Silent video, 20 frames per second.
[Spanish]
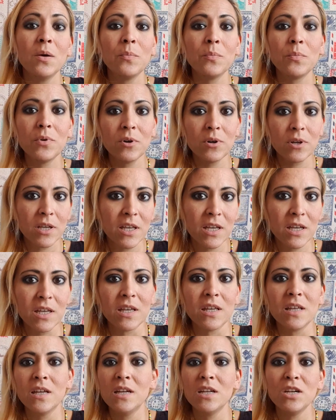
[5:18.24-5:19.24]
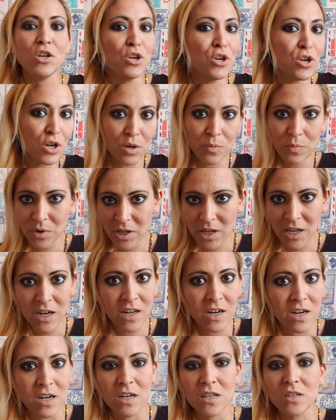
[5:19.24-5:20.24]
¿Por qué? No porque
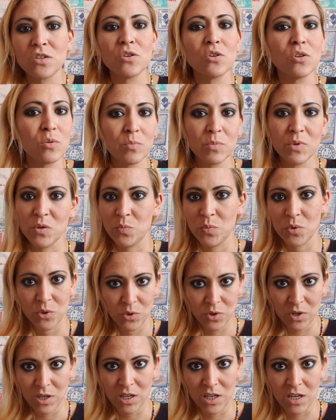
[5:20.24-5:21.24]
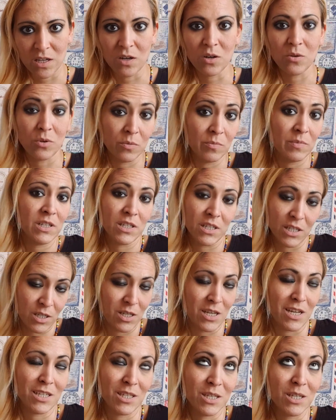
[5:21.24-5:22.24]
la relación con mi esposo, con mi
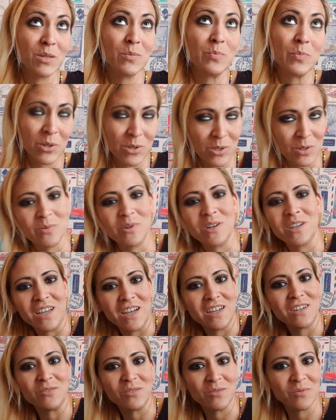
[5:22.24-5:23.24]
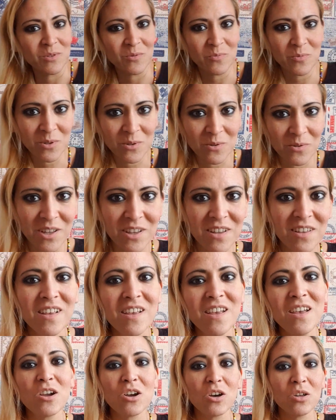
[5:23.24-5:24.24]
ex, esposo, porque mi esposo, ¿verdad?
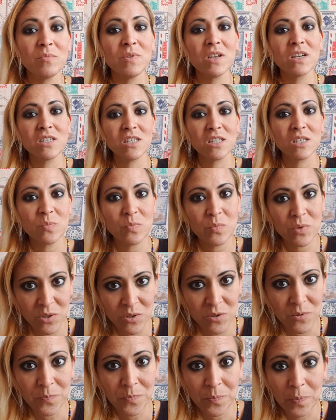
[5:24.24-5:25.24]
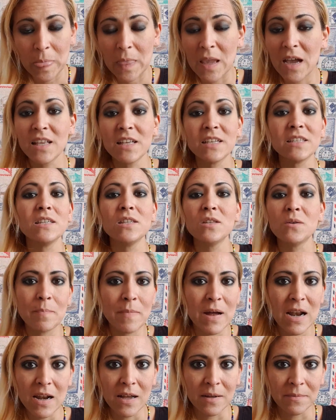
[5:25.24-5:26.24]
Con mi ex esposo haya sido
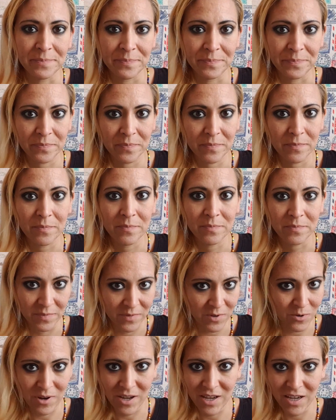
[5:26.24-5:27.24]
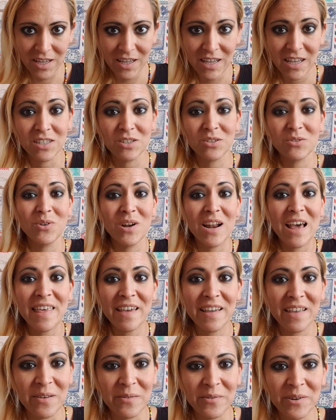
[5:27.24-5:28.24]
mala. ¿ok? Eso
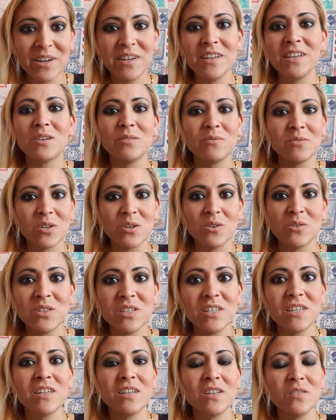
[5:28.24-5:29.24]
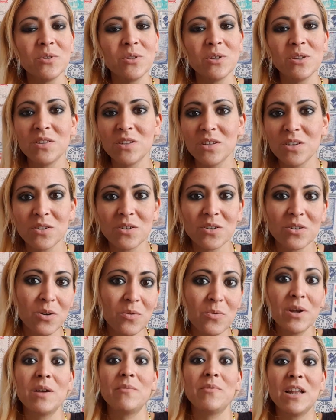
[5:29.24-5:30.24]
nada que ver y como se los dije en el video anterior, no
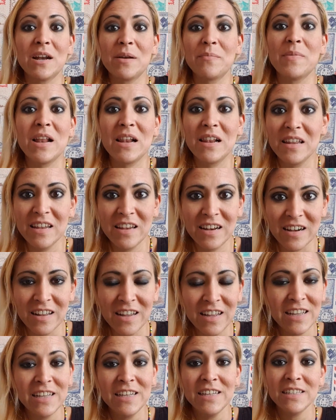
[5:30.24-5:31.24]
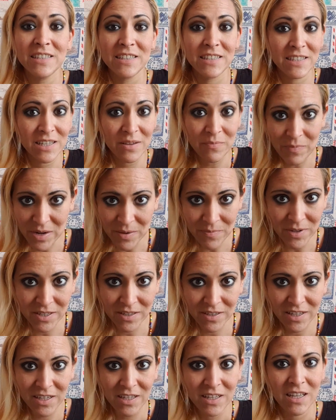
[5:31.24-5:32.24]
voy a hablar mal de él.
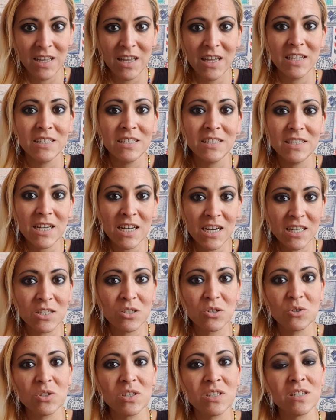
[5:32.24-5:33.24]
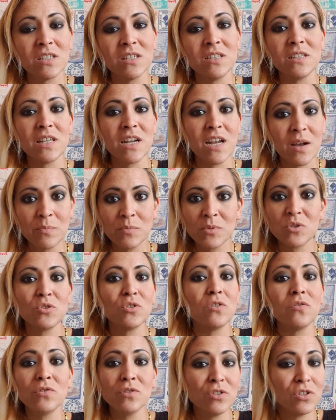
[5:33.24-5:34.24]
Simplemente ya las cosas entre ambos
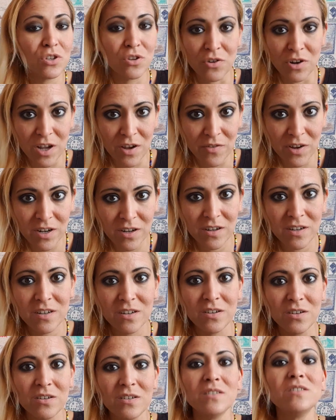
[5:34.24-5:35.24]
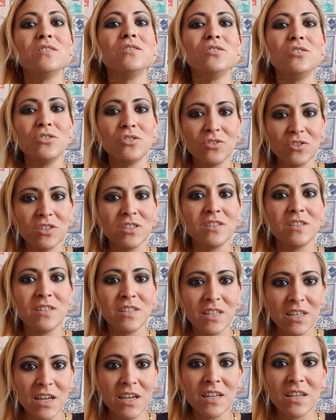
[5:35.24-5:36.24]
no funcionaban. Yo
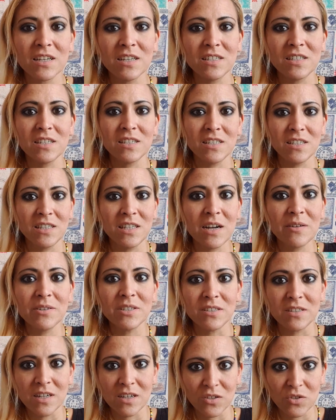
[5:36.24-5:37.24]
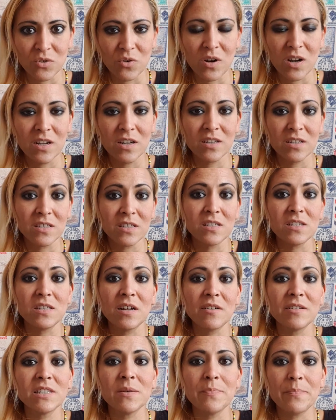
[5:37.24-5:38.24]
sentía que necesitaba estar sola, que
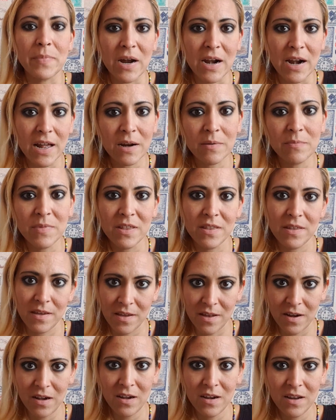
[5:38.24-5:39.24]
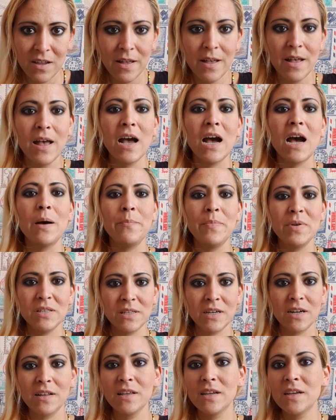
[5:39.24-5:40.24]
necesitaba separarme de él, a
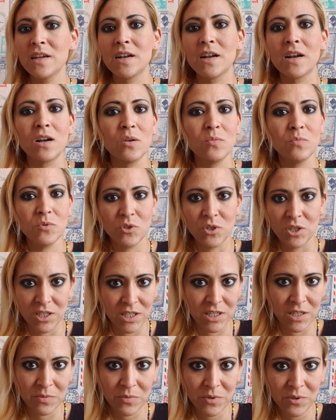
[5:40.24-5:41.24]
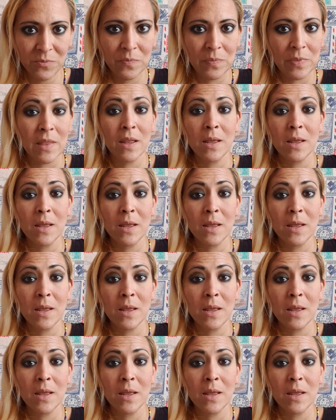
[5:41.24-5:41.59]
pesar de quererlo muchísimo,